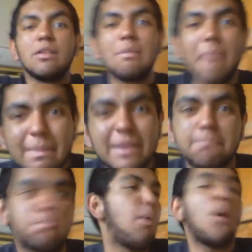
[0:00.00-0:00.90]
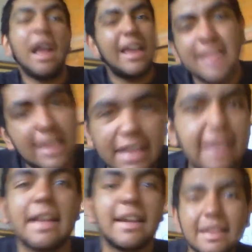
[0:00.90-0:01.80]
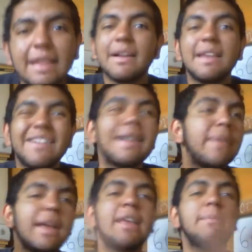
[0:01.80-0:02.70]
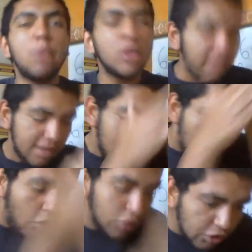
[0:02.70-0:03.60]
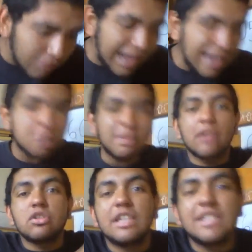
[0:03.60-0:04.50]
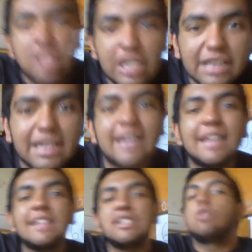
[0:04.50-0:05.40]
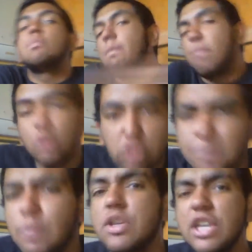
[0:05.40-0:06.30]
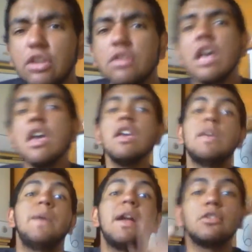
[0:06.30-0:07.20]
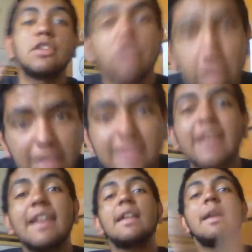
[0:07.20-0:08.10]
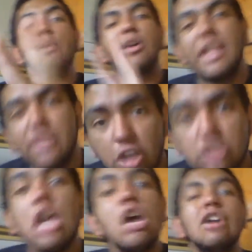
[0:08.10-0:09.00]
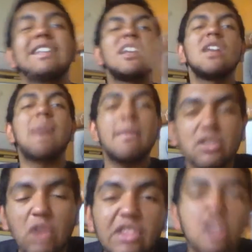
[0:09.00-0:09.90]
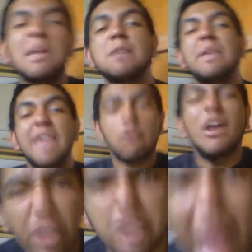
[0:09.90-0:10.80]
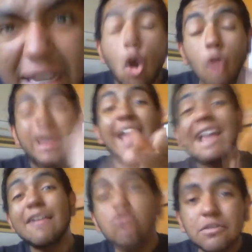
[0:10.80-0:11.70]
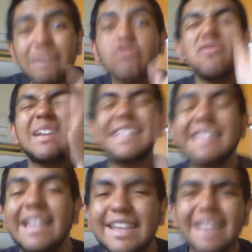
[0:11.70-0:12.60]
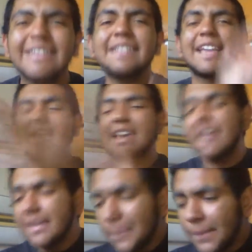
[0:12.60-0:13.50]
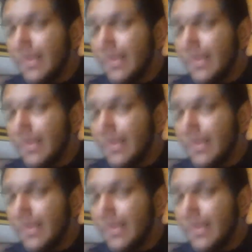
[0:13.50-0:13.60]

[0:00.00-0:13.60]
mames, poca gente tiene tarjeta y vale verga, ¿para qué ponen 8 cajas para los que sí tienen tarjetas y son bien putos poquitos? Y para los que no tienen tarjeta le ponen dos? O sea, no mames, ¿cuántos más, Peña? ¿Cuántos más? Aunque hay algunos bancos más inteligentes que llegas,